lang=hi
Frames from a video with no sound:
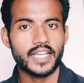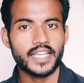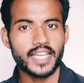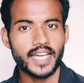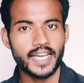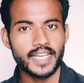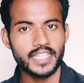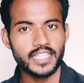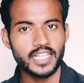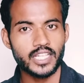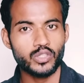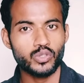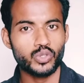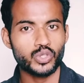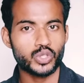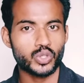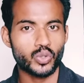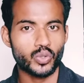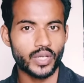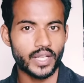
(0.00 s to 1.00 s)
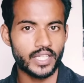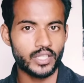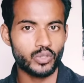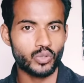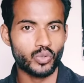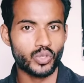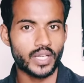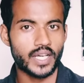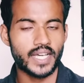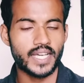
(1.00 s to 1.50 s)
एआई का यूज़ होना ही
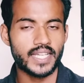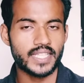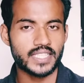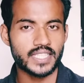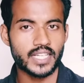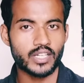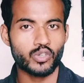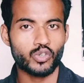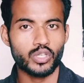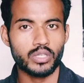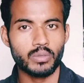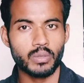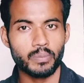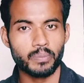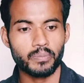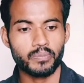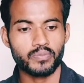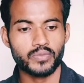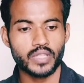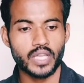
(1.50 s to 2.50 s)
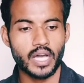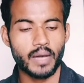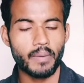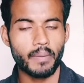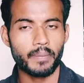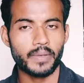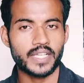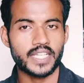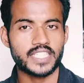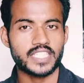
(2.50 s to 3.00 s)
होना है चाहे कोई भी
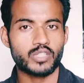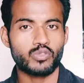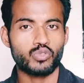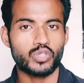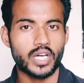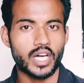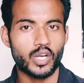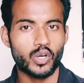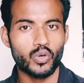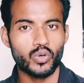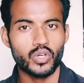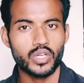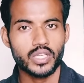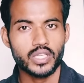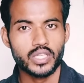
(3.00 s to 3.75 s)
आप एप्लीकेशन उठा लो